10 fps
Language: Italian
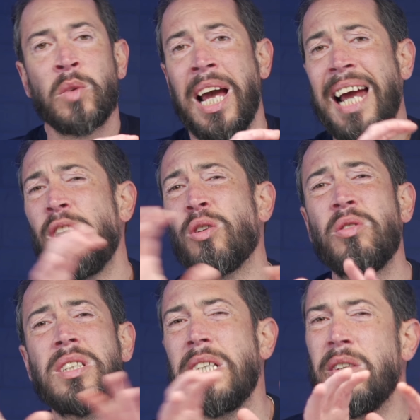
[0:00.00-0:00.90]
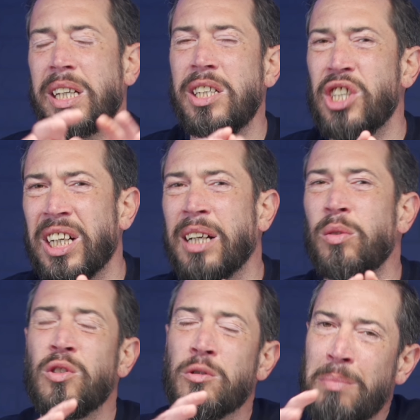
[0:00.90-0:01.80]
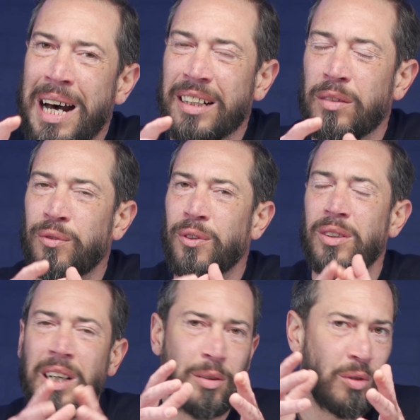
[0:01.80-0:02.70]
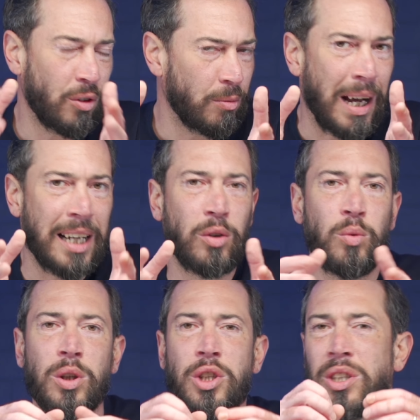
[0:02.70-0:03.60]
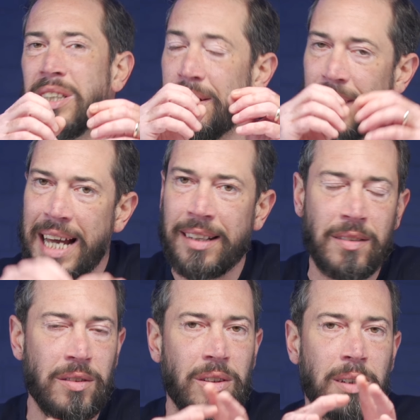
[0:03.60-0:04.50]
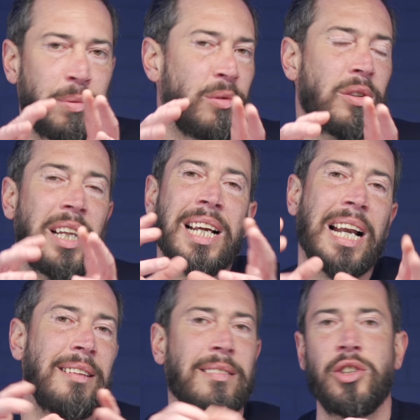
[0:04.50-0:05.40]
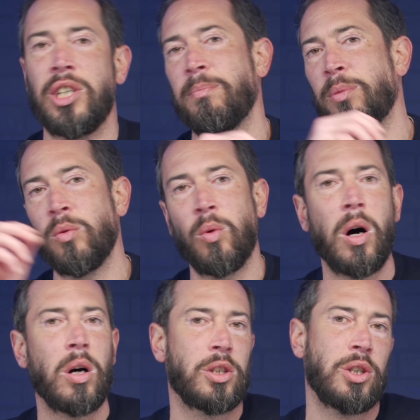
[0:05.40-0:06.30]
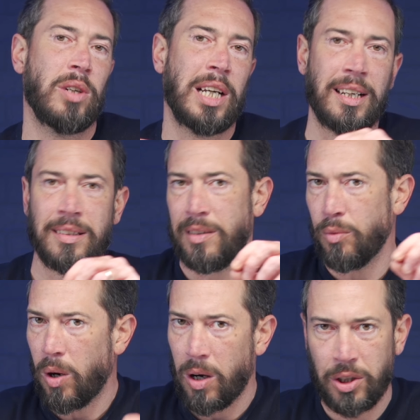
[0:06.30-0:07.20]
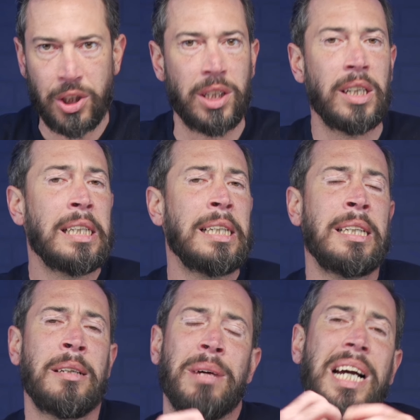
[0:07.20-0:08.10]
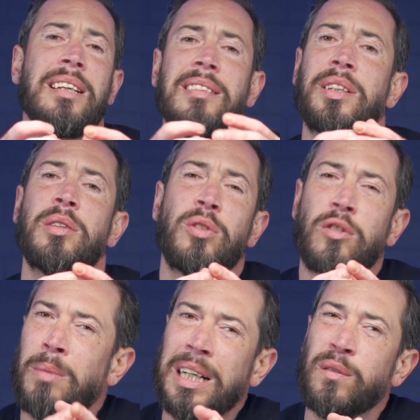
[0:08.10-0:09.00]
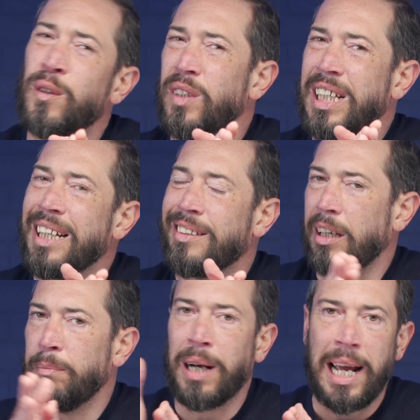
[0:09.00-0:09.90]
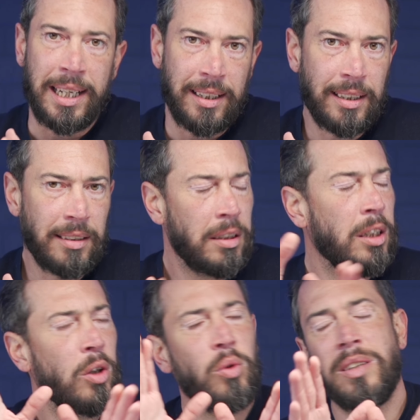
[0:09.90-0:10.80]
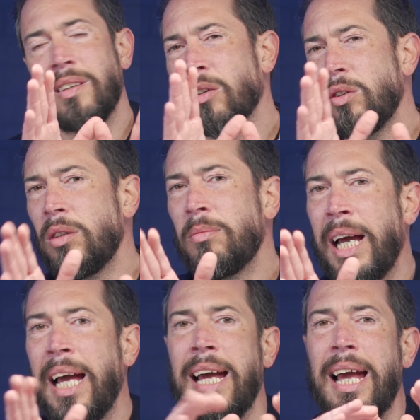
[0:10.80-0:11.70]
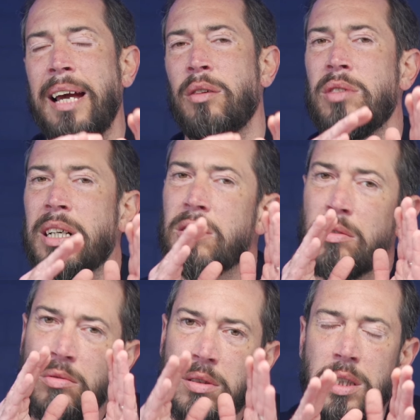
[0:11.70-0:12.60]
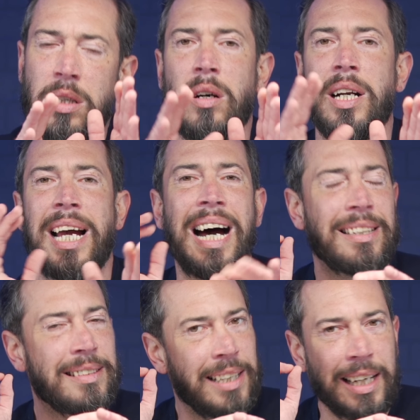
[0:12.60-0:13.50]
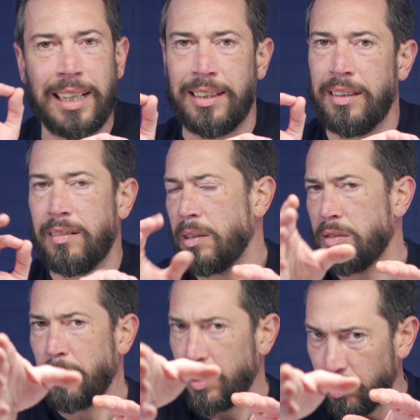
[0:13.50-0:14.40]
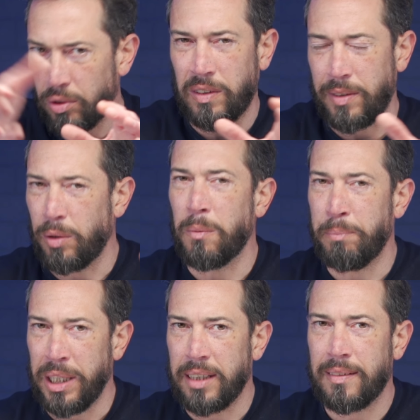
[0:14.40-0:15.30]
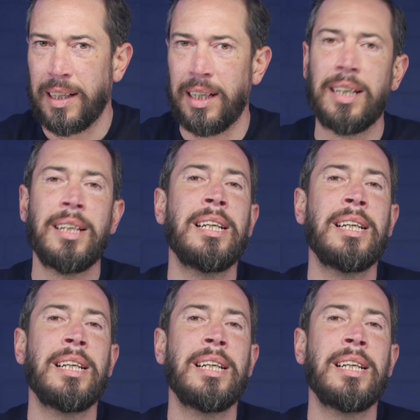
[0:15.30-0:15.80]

e lo consiglio a chi cerca uno, smartphone, eh, uno smartwatch diverso appunto dai classici Apple Watch o Galaxy Watch magari se avete uno smartphone di altri brand, lui secondo me è una soluzione azzeccatissima, soprattutto se avete un pixel.